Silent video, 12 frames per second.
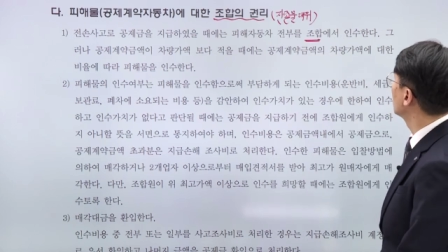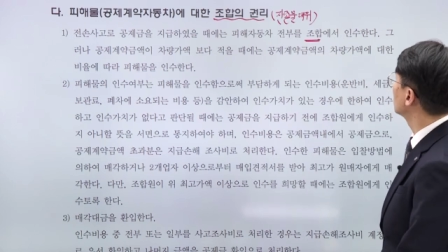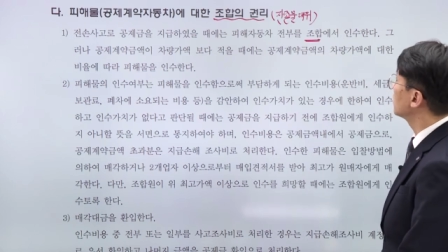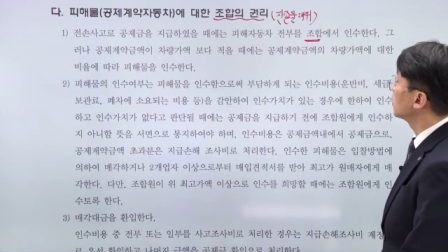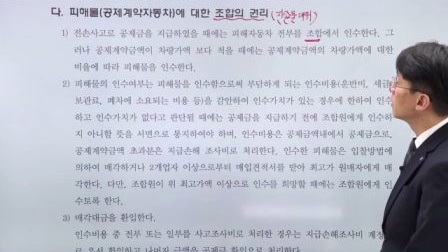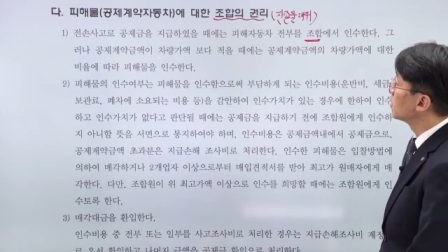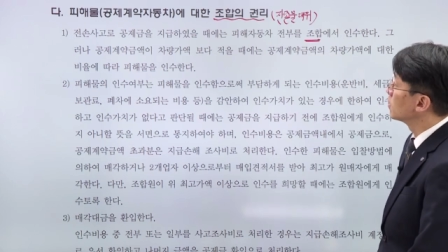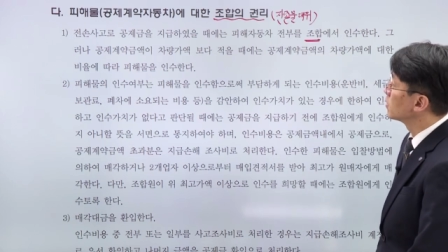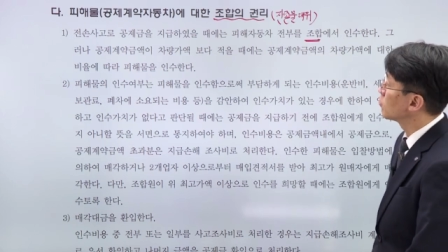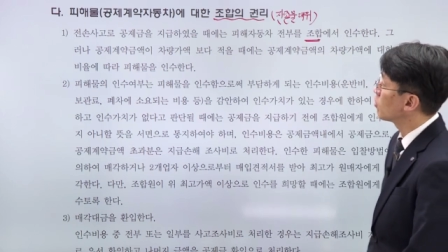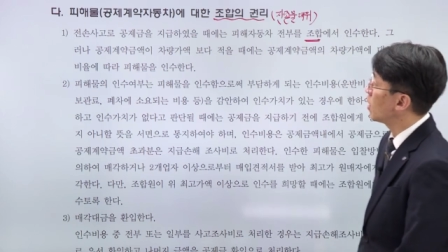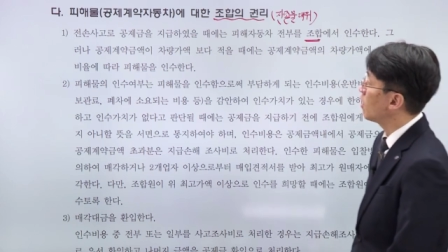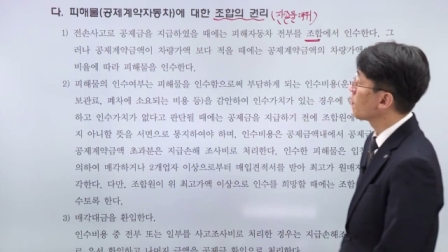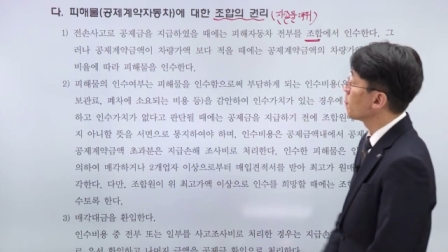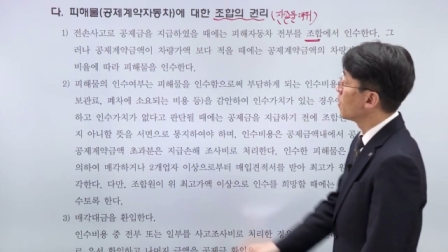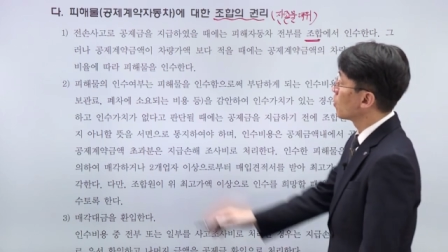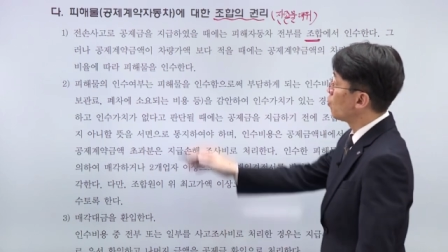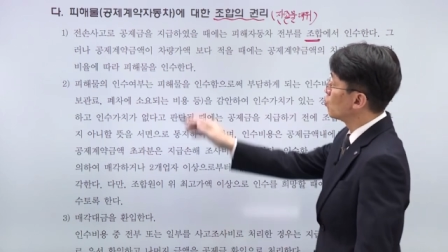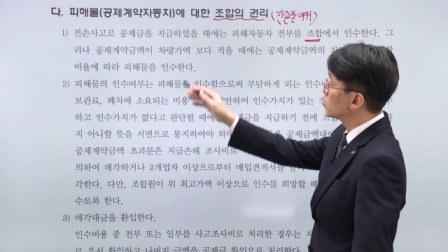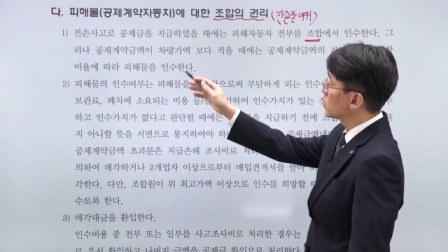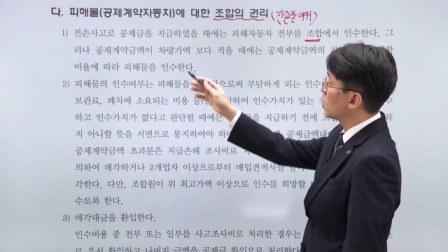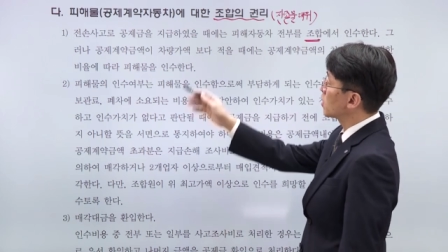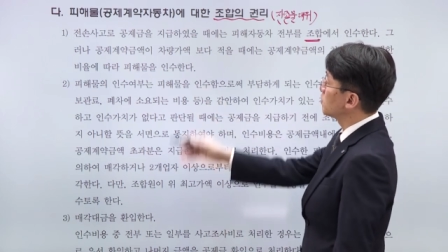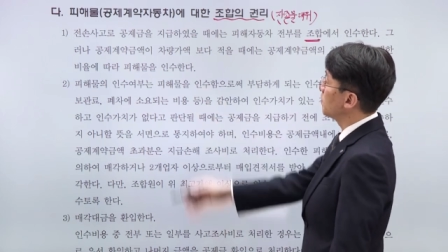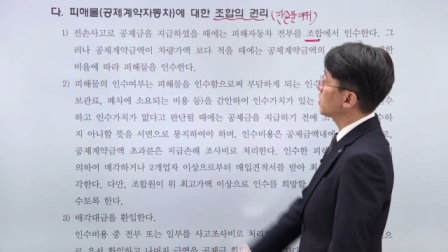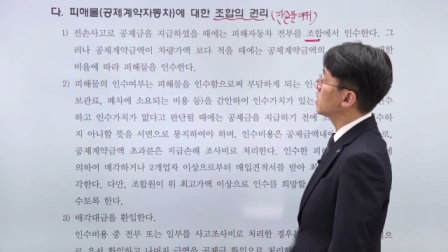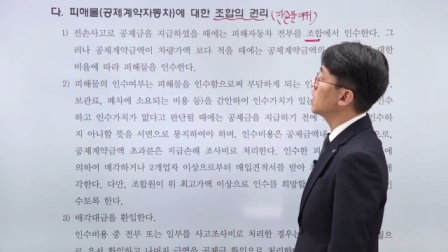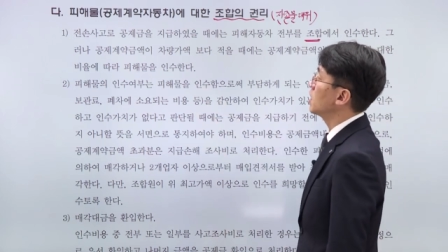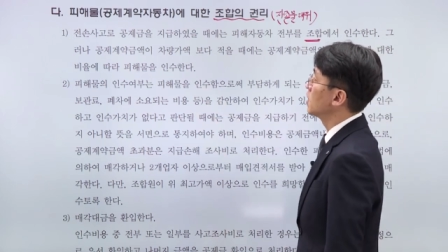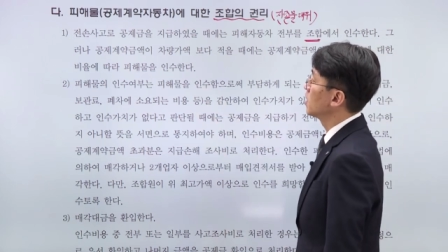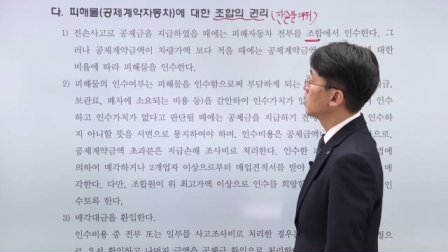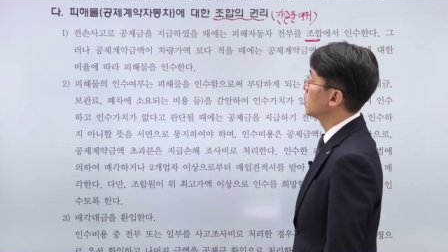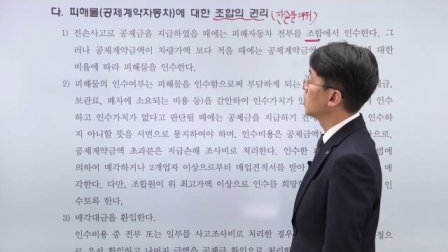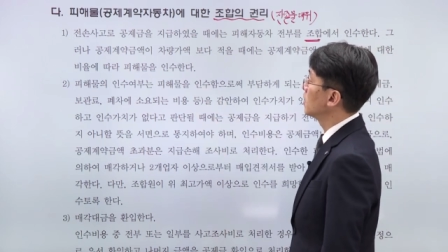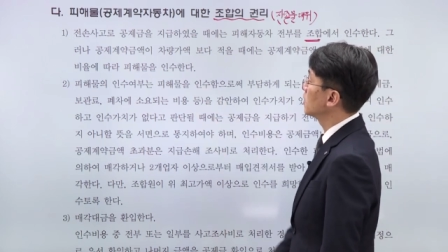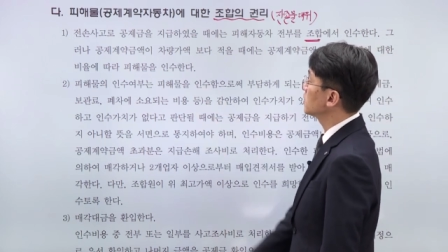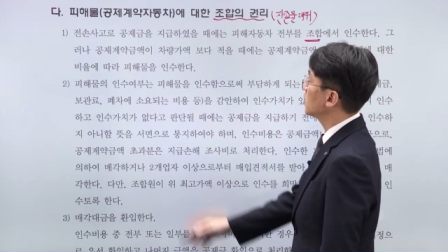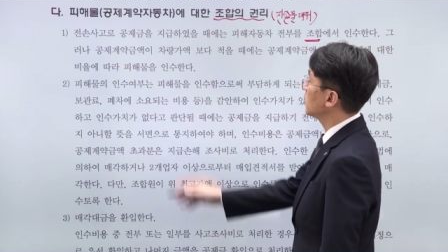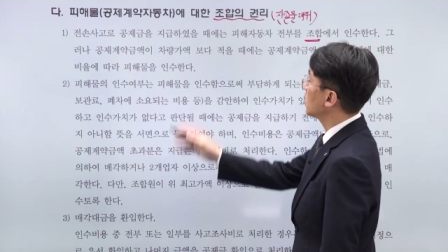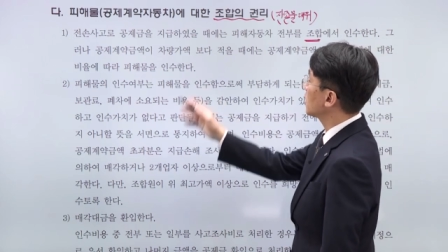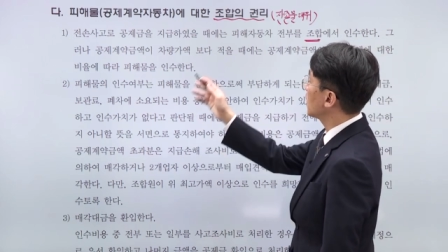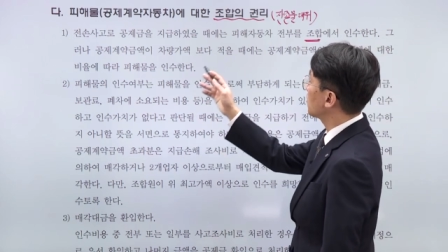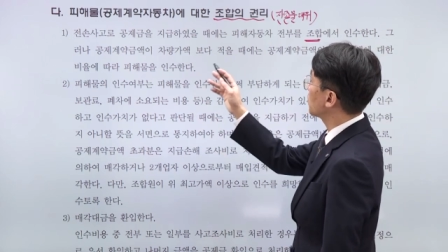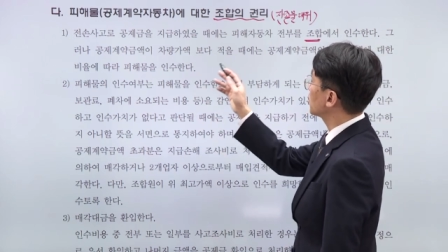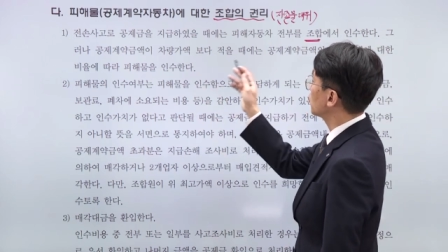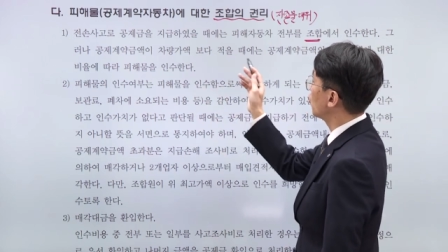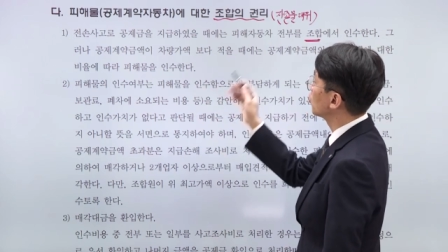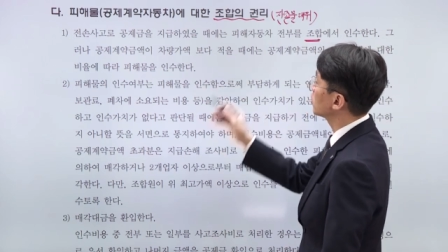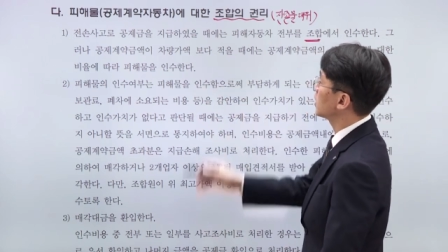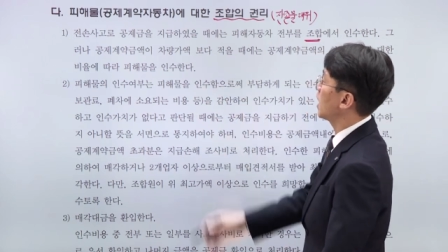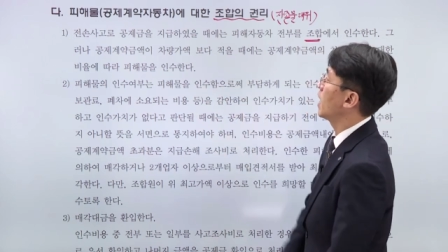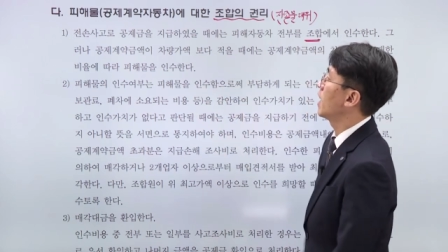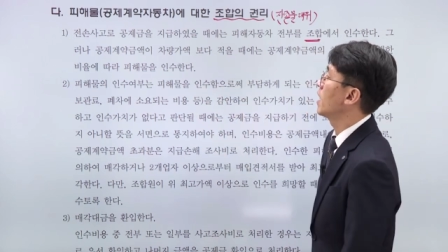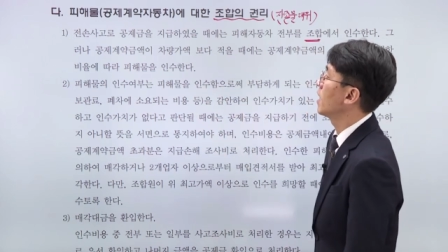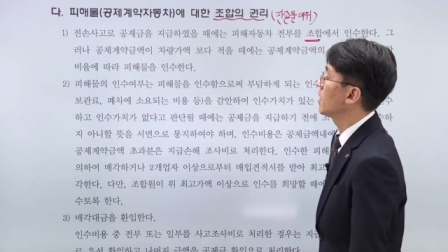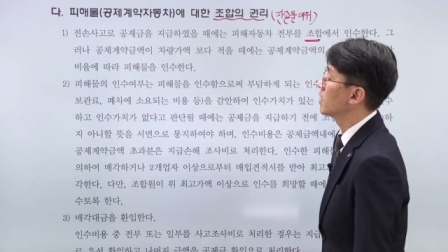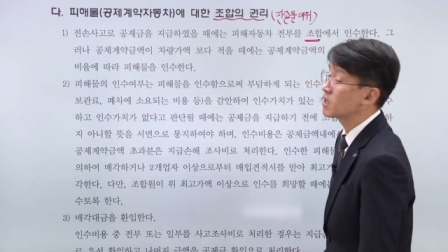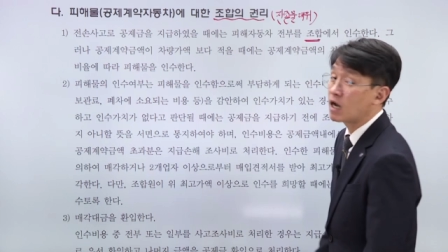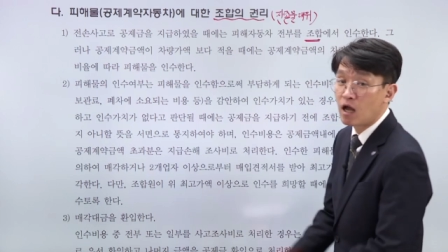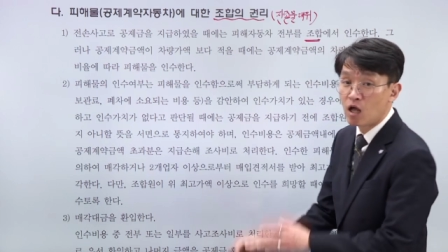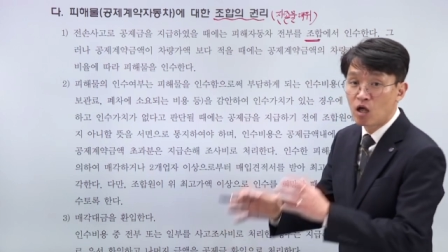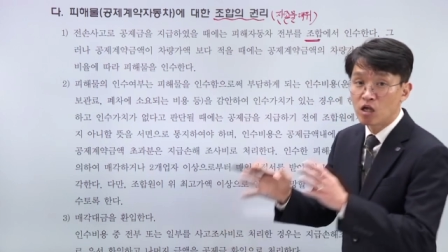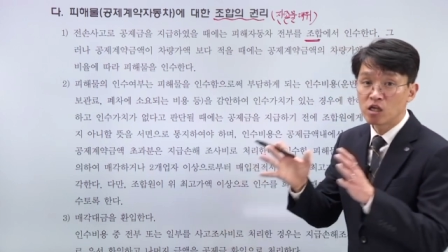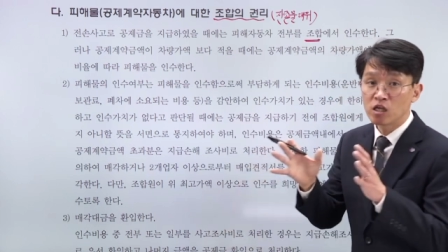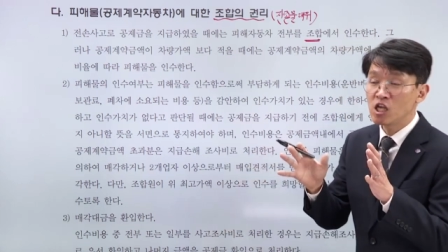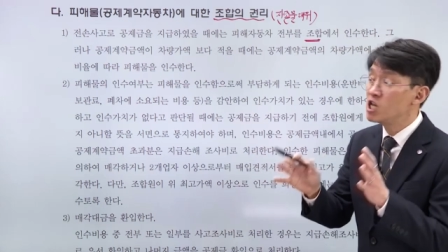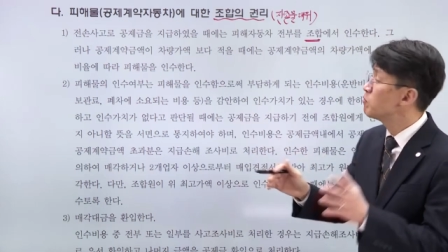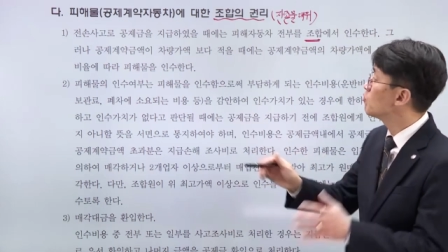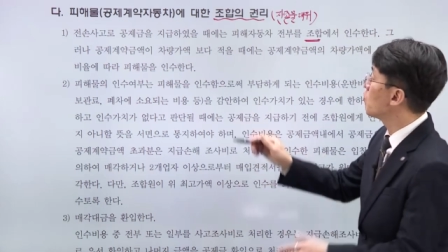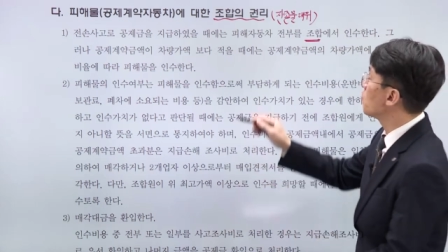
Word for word: 이 그러나 공제계약 금액이 차량가액보다 적을 때, 그러니까 일부